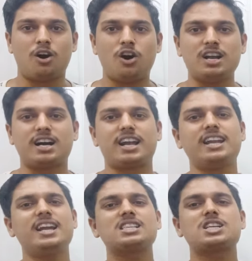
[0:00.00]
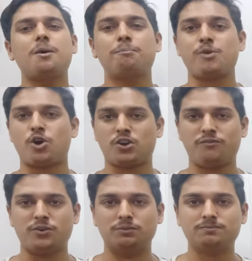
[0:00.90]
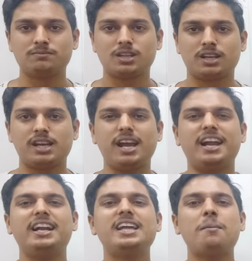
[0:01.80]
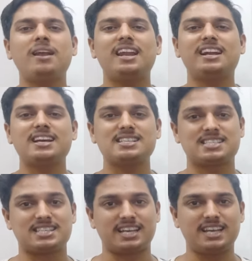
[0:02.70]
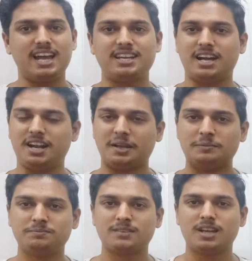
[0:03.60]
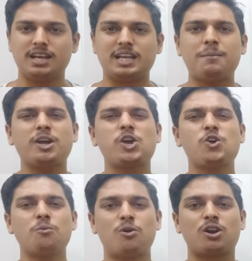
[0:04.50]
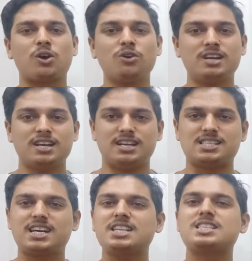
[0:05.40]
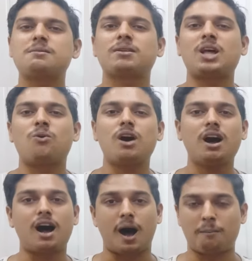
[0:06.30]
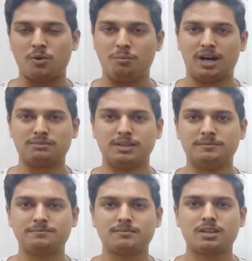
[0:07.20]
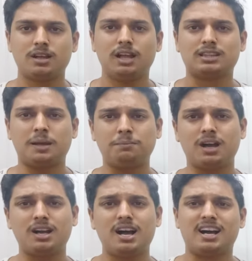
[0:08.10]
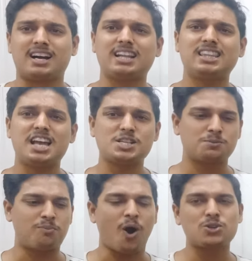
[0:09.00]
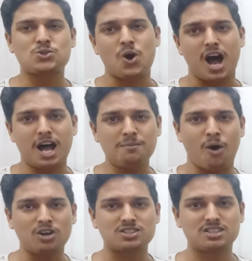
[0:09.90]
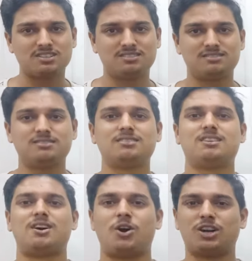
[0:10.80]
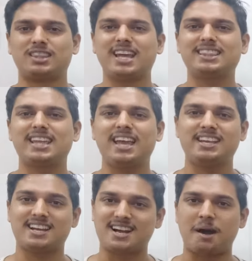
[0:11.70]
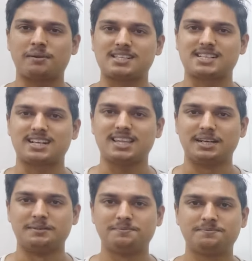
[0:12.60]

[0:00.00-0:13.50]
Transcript: और करेंगे इसका प्योर रिव्यू कि इंडिया में लेना सही है या नहीं ये मैं क्यों बोल रहा हूँ इसका रीजन बताऊंगा आपको बाद में तब तक करते हैं इस बॉक्स को अनबॉक्स और देखते हैं ये काम कैसे करता है